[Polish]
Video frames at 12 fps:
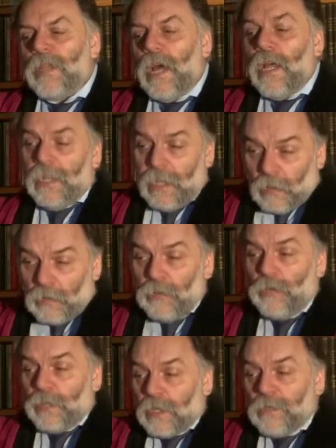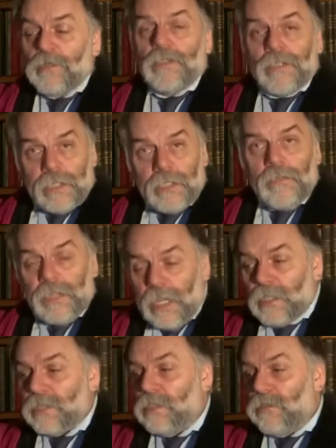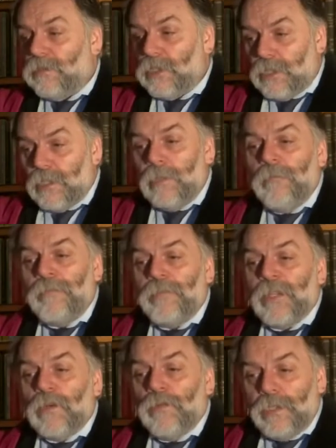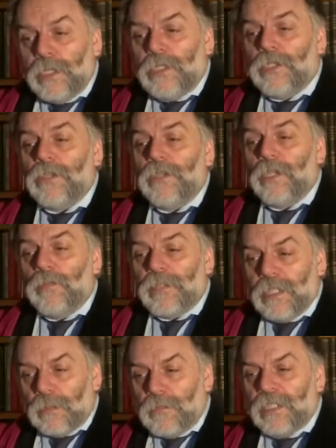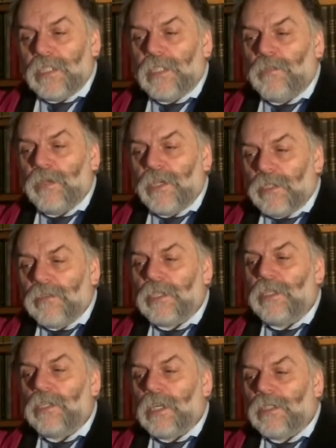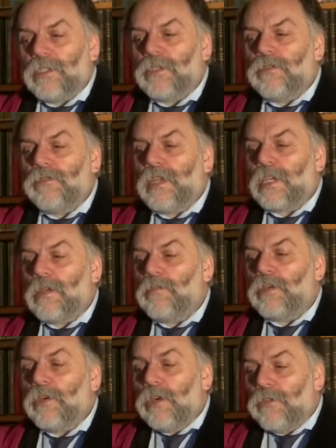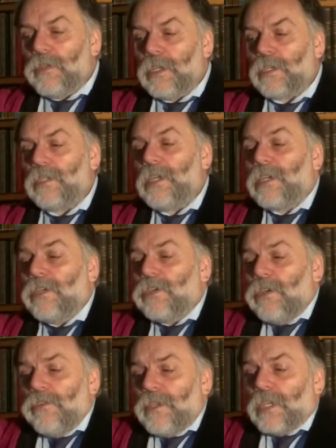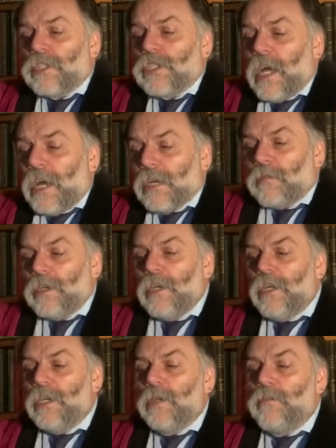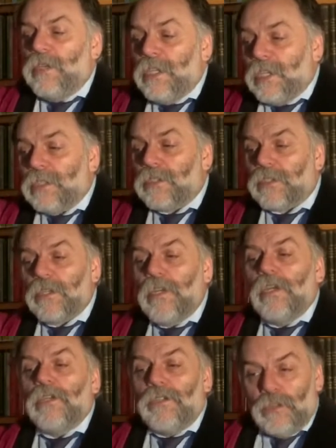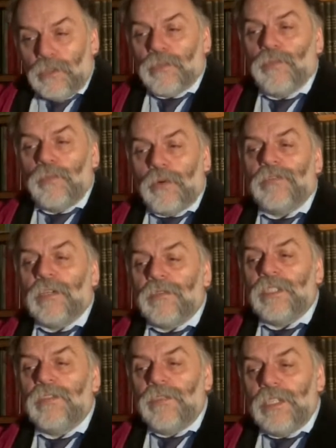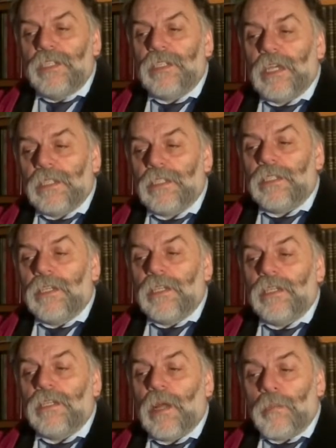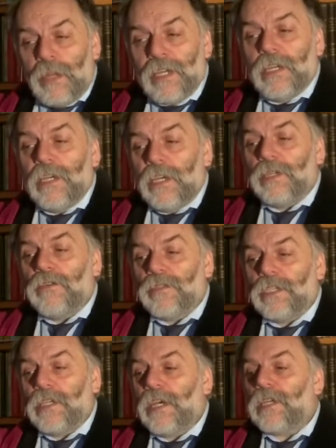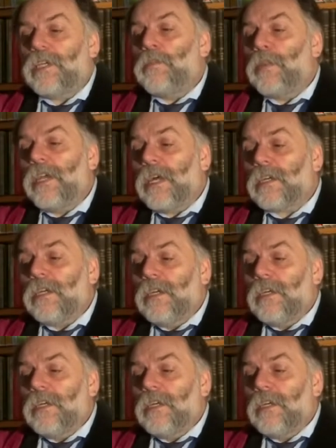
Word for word: a dla ludu pracującego miast i wsi, udręczonego przez PZPR-owskich kacyków jakimkolwiek, jakikolwiek szarm i blichtr niósł powiew cywilizacji na PGR-owski archipelag